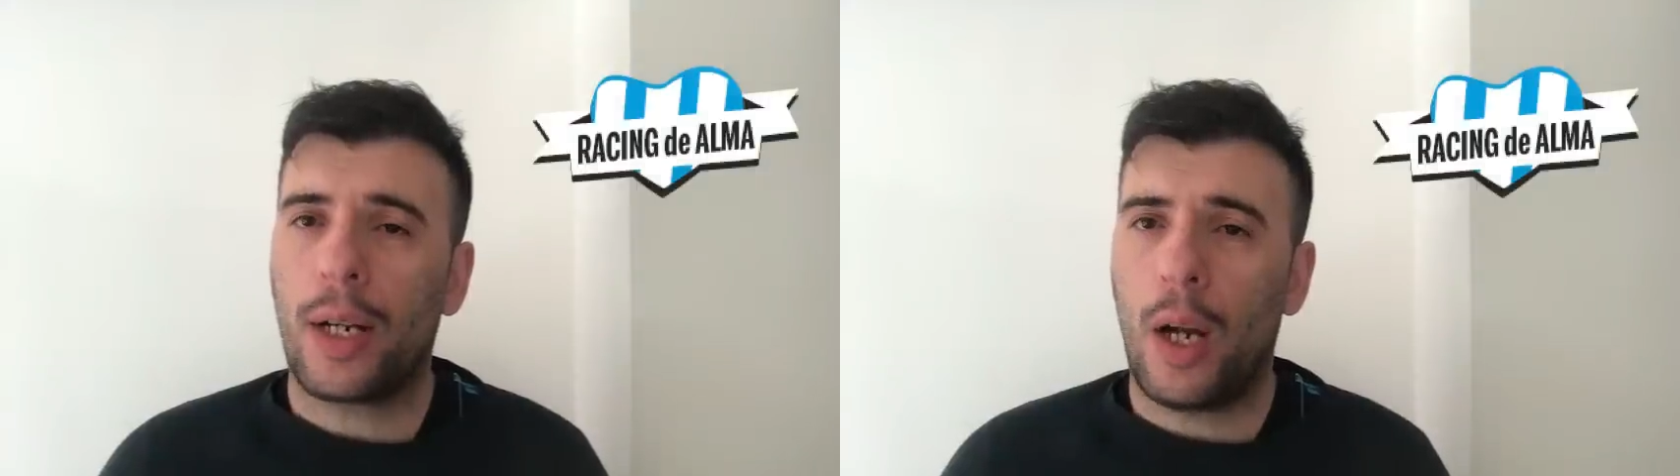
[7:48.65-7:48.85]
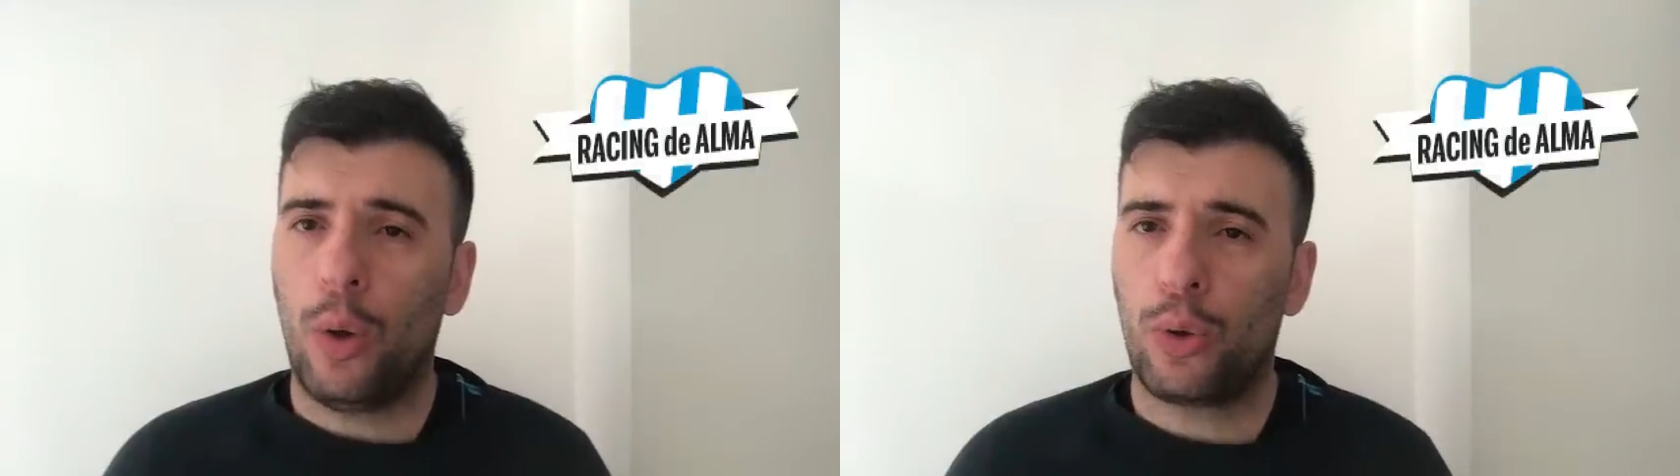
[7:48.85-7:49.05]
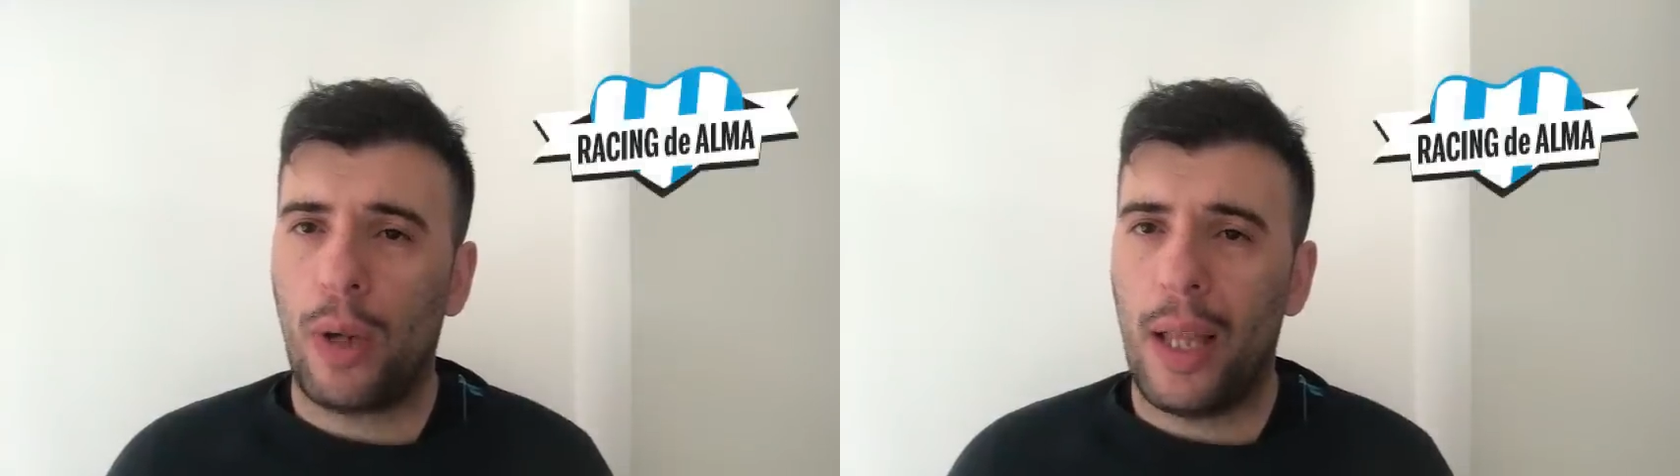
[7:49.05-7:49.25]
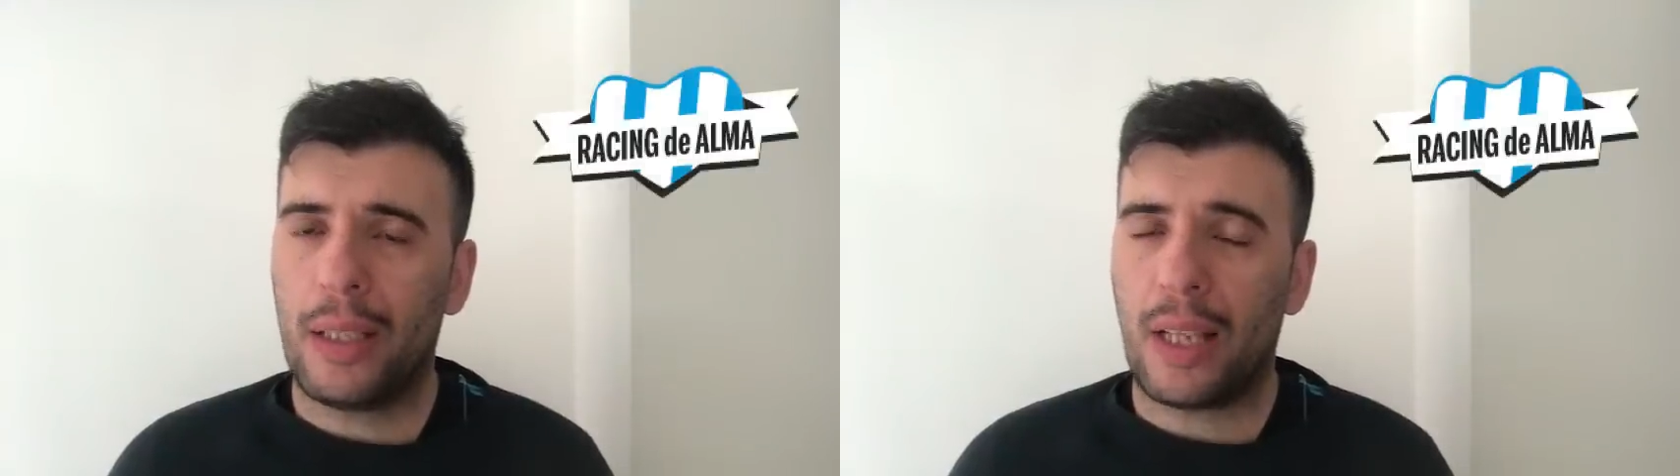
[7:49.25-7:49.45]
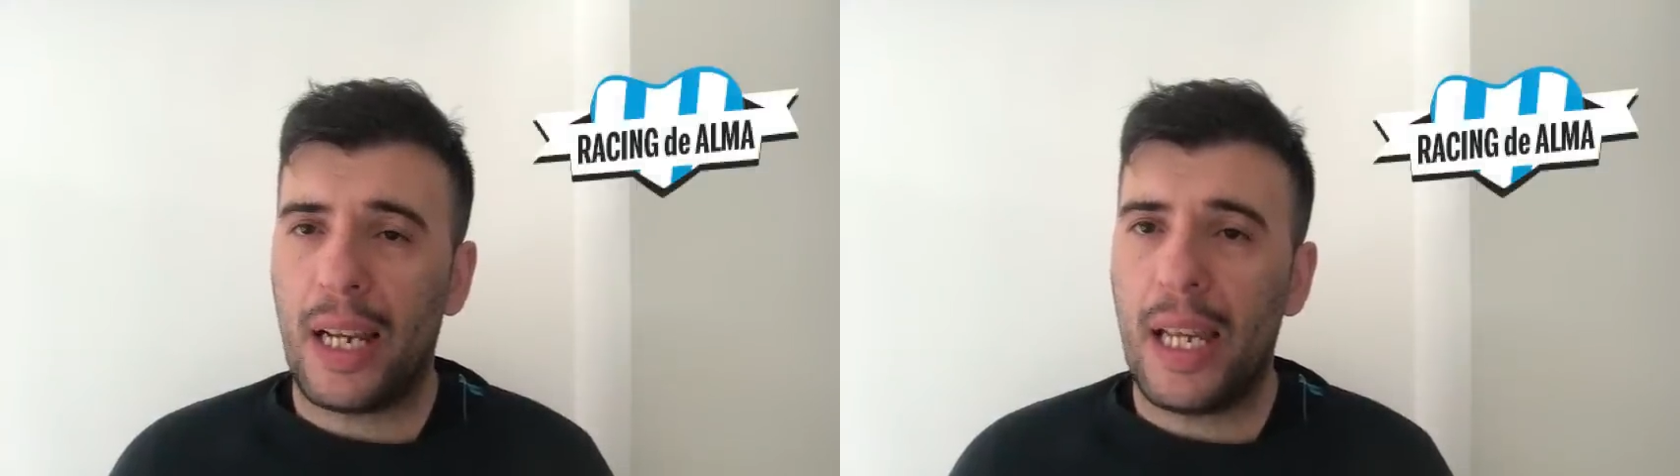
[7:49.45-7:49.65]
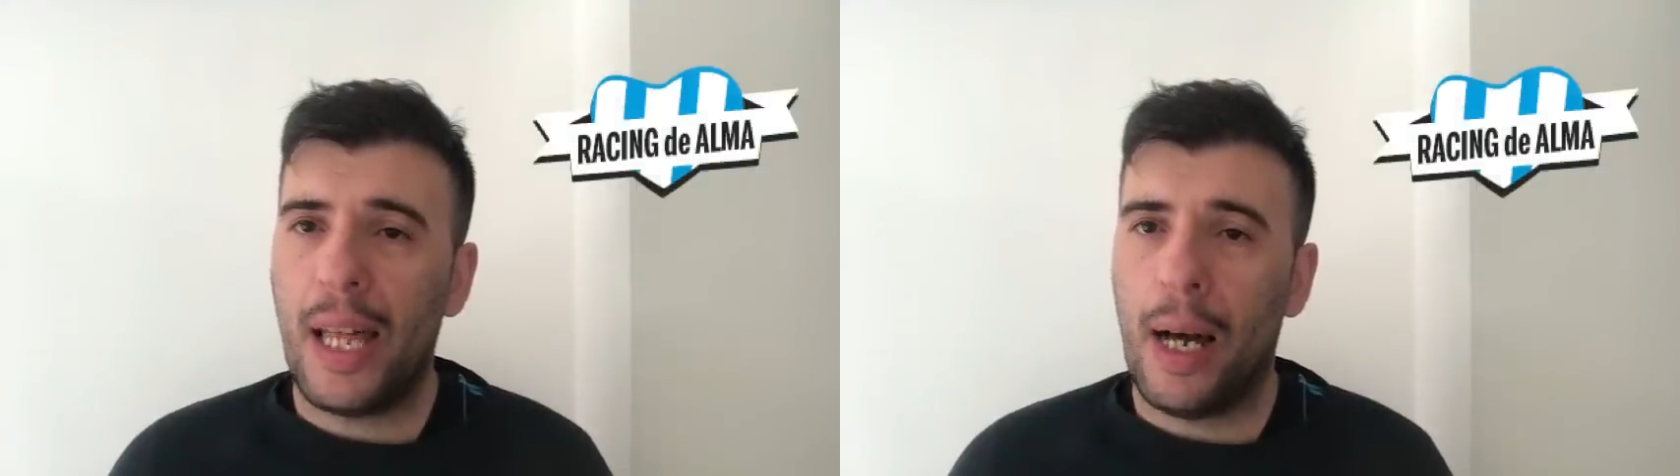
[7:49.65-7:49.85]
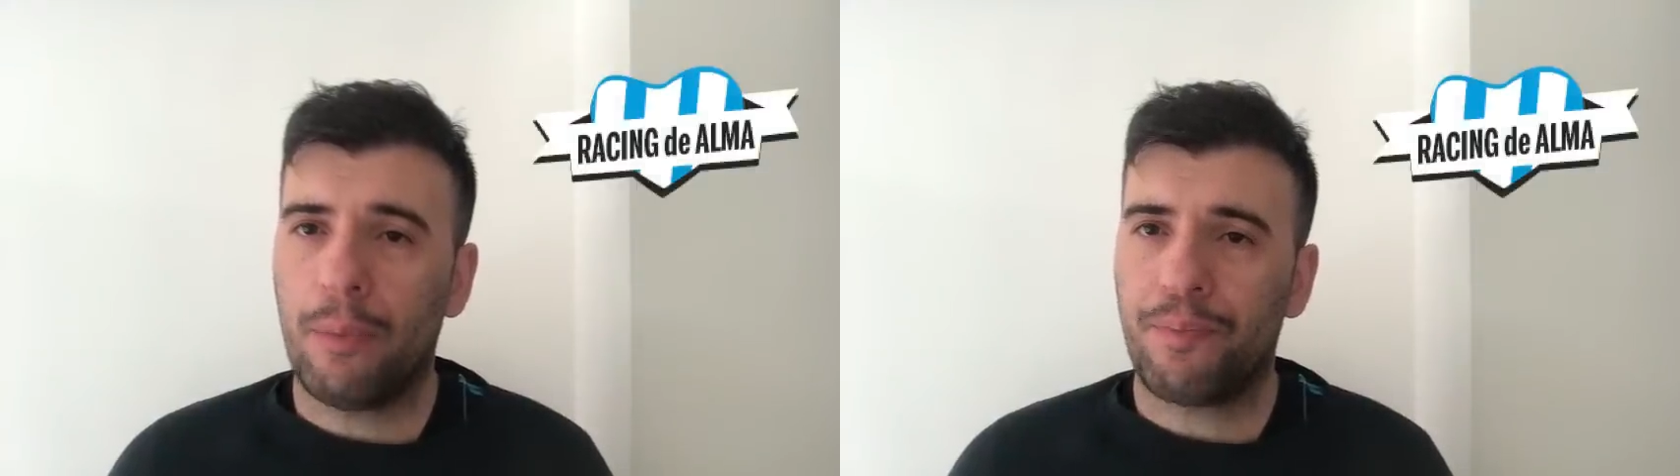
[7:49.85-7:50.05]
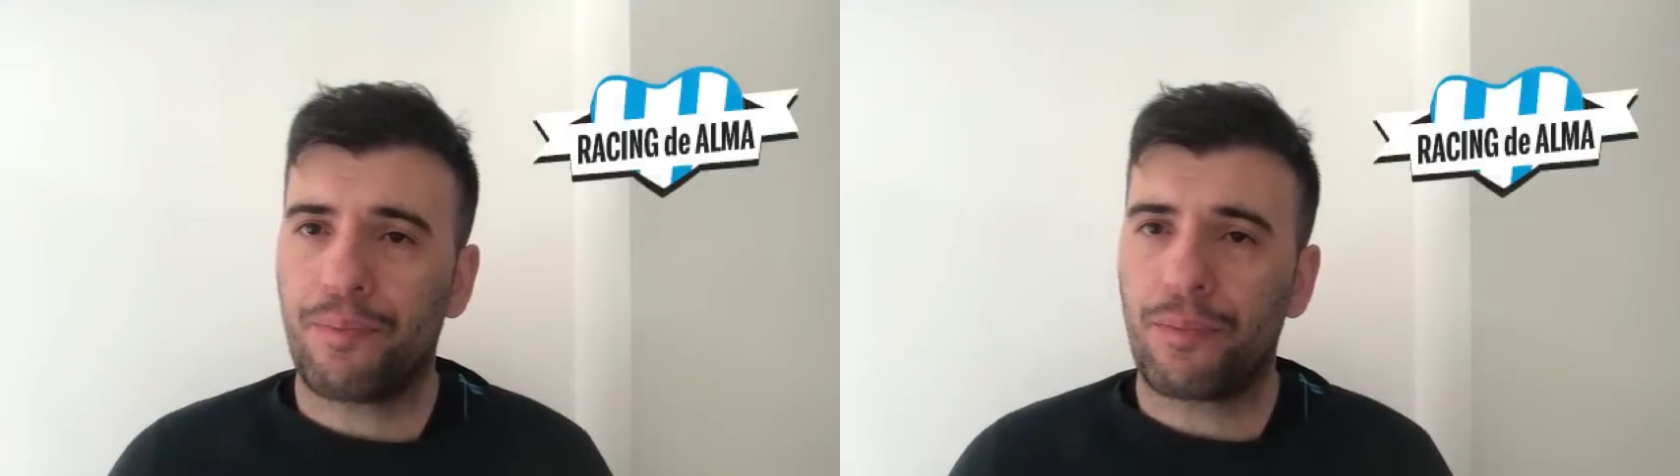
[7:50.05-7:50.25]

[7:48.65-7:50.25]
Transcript: cláusula de salida